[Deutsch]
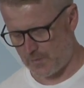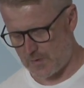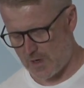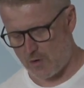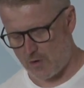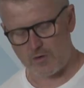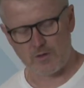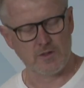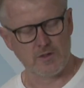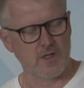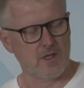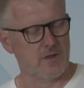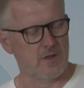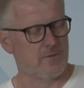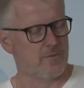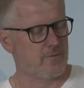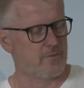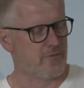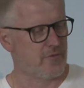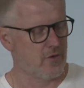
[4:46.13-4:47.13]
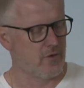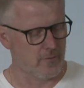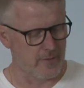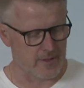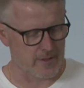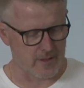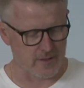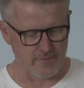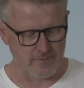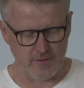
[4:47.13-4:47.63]
auch ein
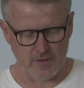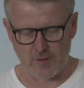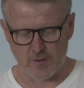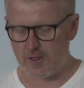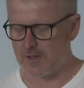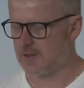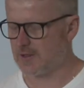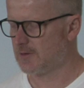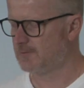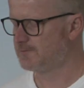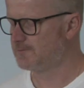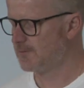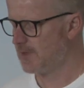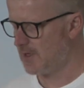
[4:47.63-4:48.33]
Frühgebet hatten wir dort,